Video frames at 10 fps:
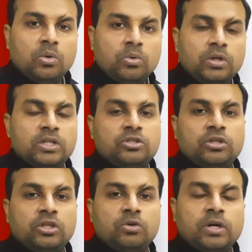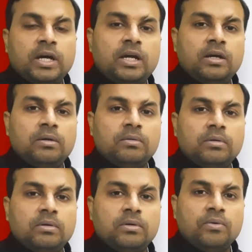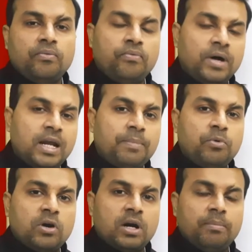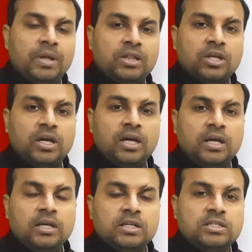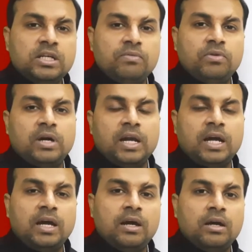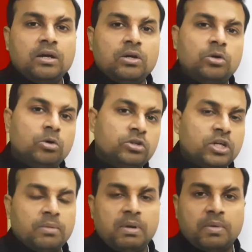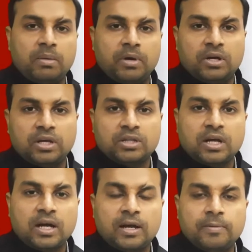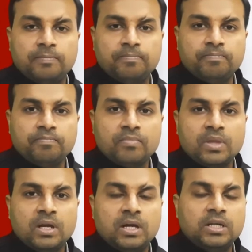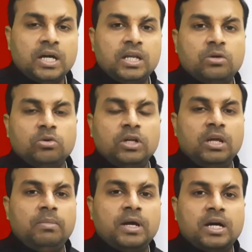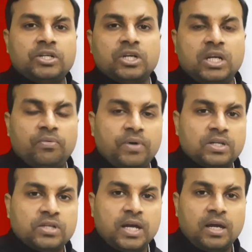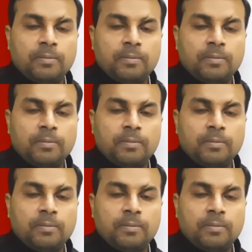उन स्थितियों के फल आपको कब मिलते हैं जब ग्रह गोचर में भ्रमण करता है यानी कुंडली में अगर शनि फिक्स है